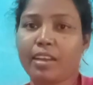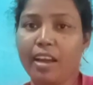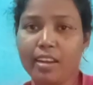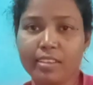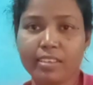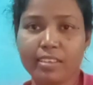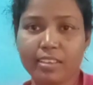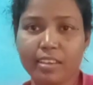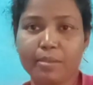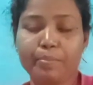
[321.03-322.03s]

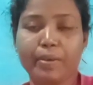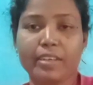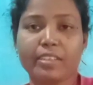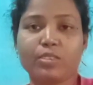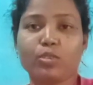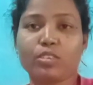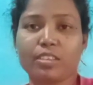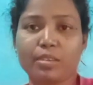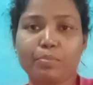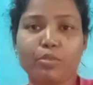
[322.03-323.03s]
কালকের পার্টি তো
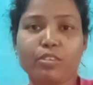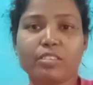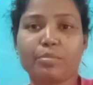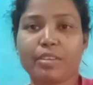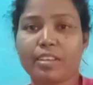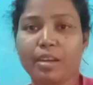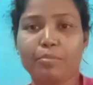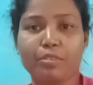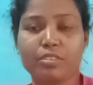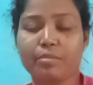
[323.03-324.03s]
কী পড়ে যাবে না
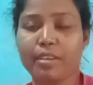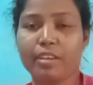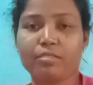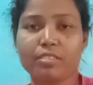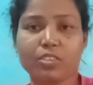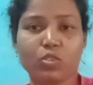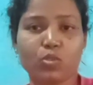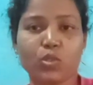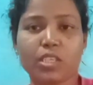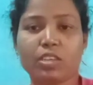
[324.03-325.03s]
পড়ে যাবে এখন
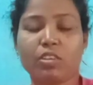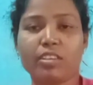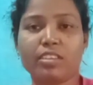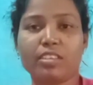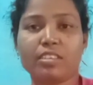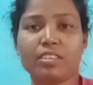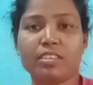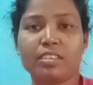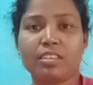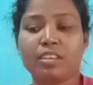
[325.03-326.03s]
কিচ্ছু ঠিক হয়নি
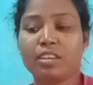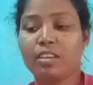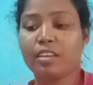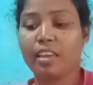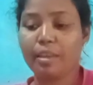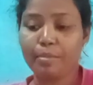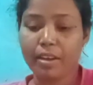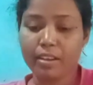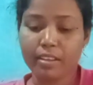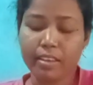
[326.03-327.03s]

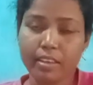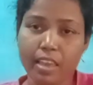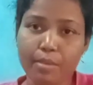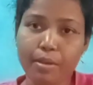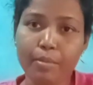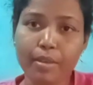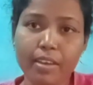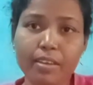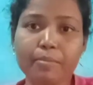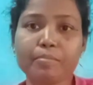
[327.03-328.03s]
এবার এইভাবে
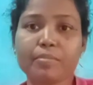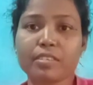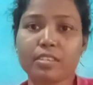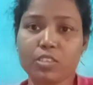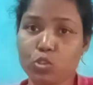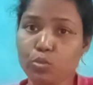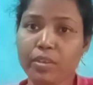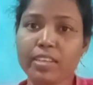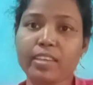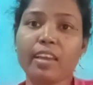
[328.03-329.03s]

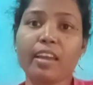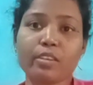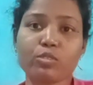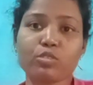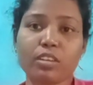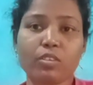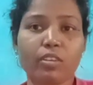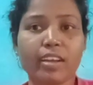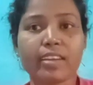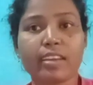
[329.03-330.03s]
কাস্টমারকে হেনস্থা
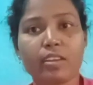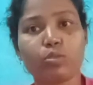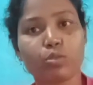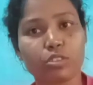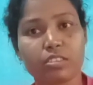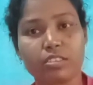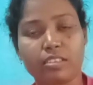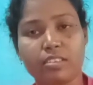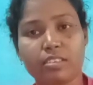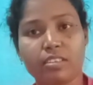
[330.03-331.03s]
করা কেন হচ্ছে